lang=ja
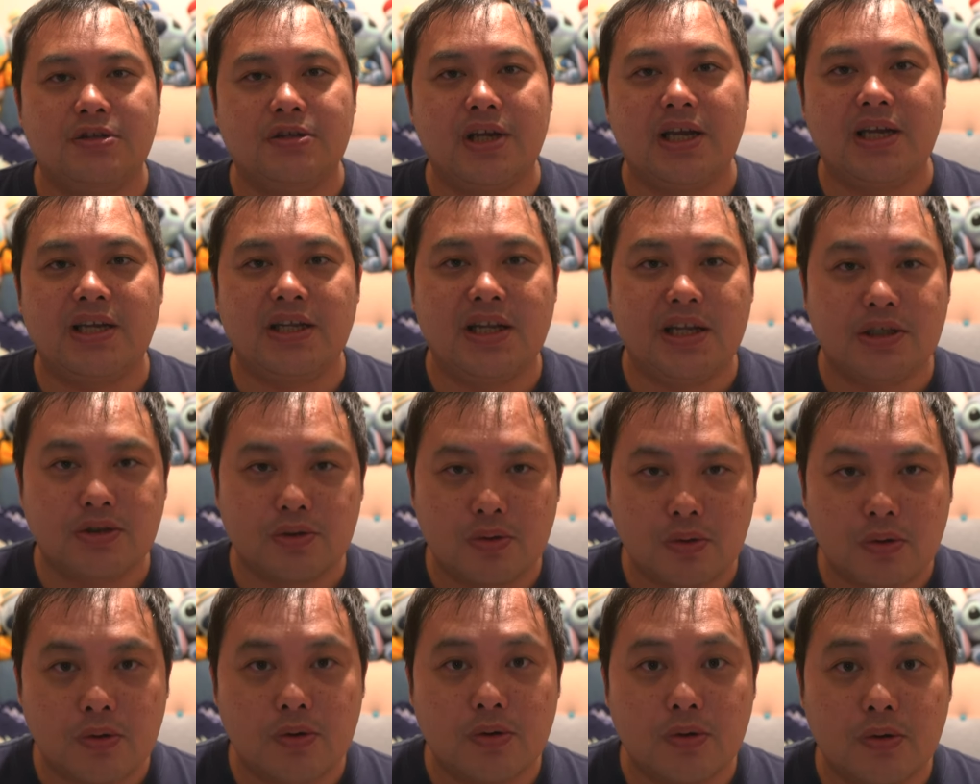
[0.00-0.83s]
有益な
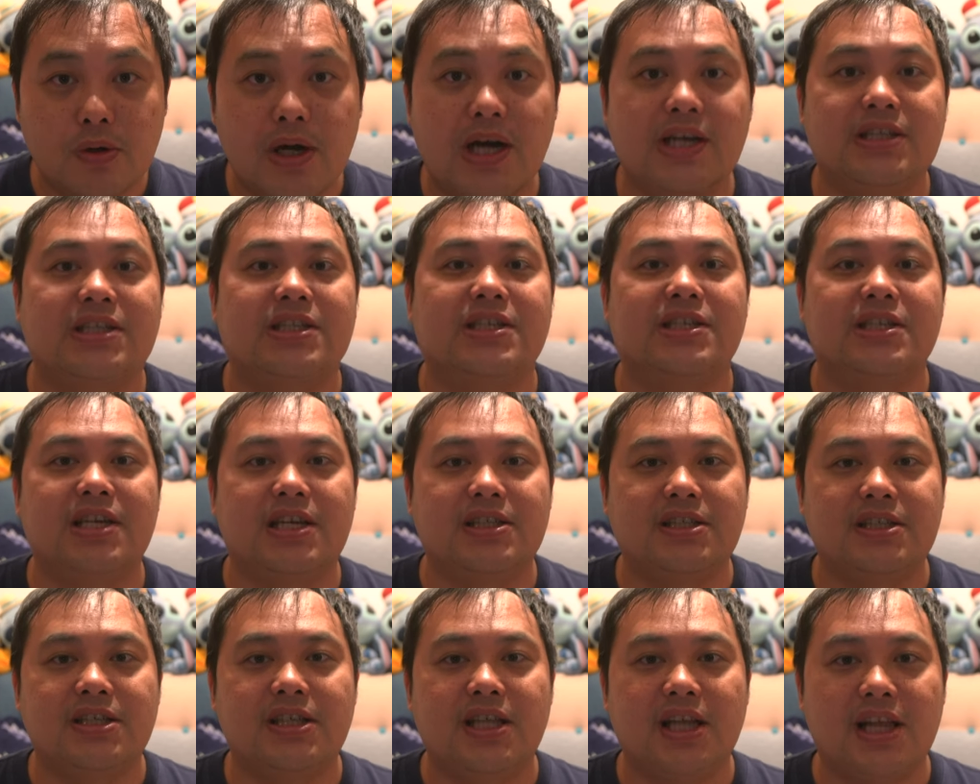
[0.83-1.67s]
情報等を発信
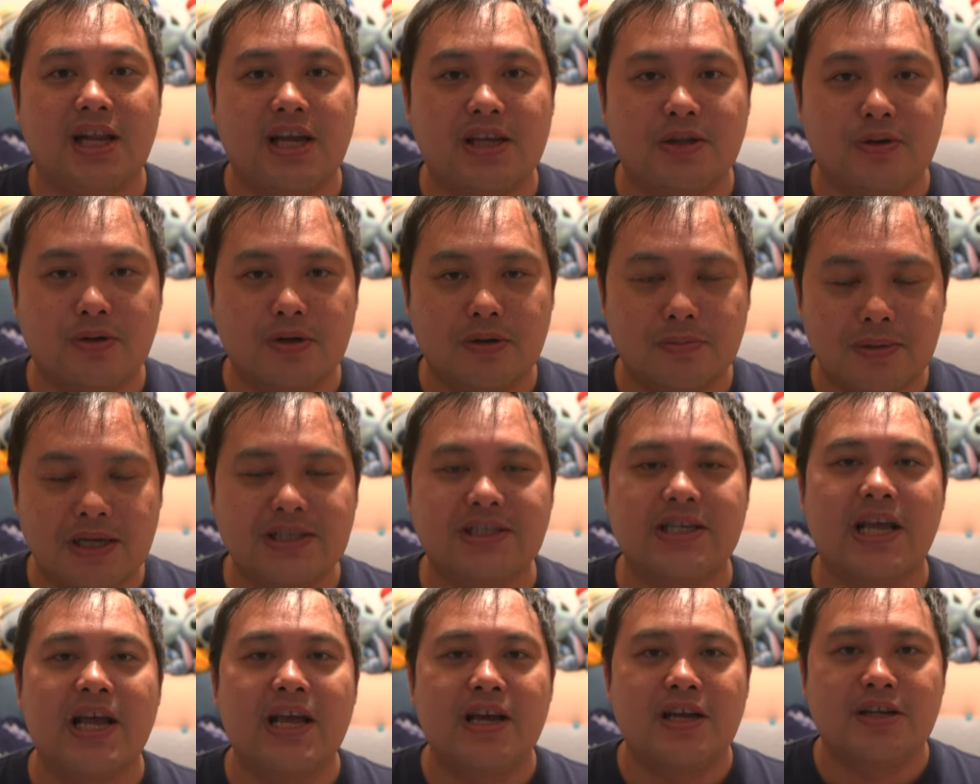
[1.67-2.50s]
させていただいておりま
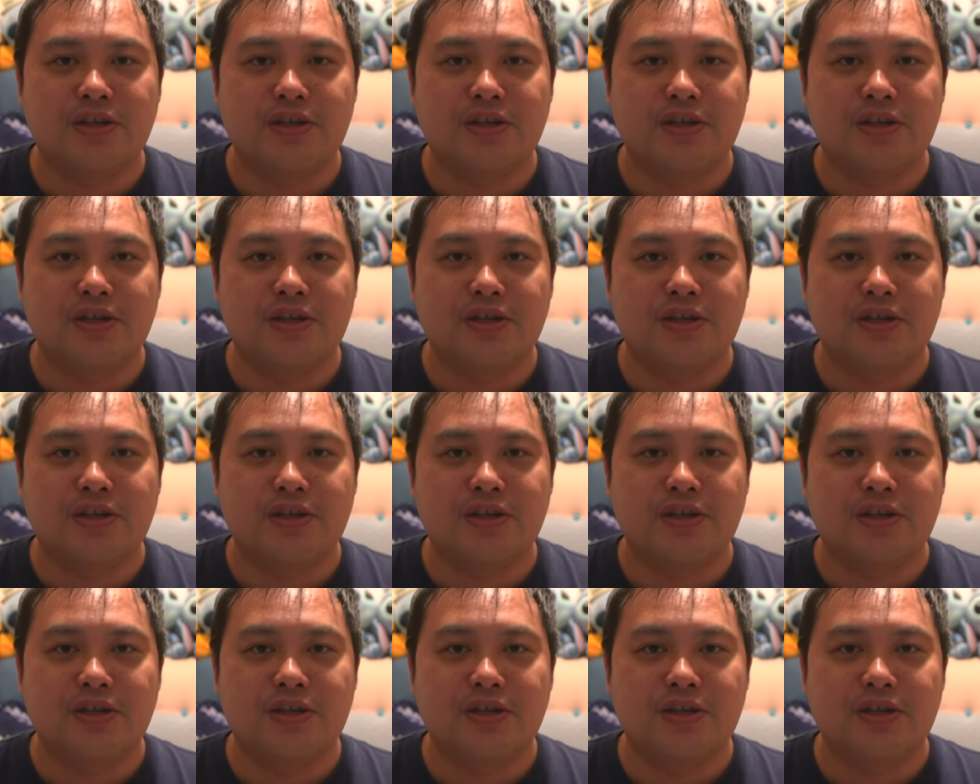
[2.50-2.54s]
す。